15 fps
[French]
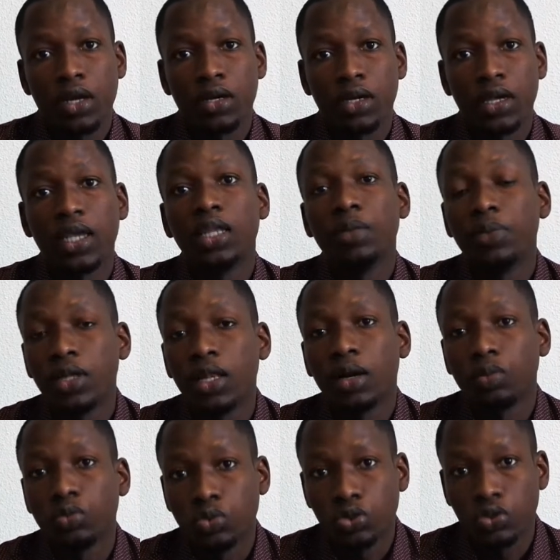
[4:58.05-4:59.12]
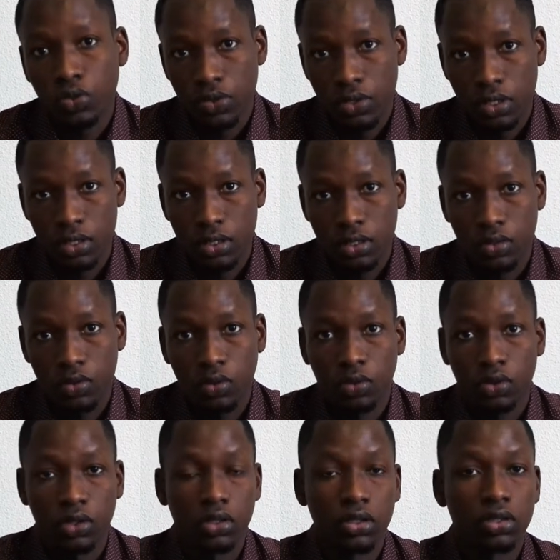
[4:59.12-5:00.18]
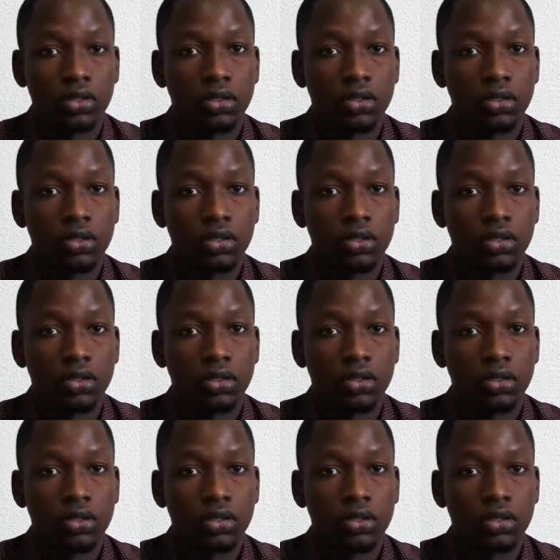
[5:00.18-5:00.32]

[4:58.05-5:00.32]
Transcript: euh, élimine la mouche aussi. Donc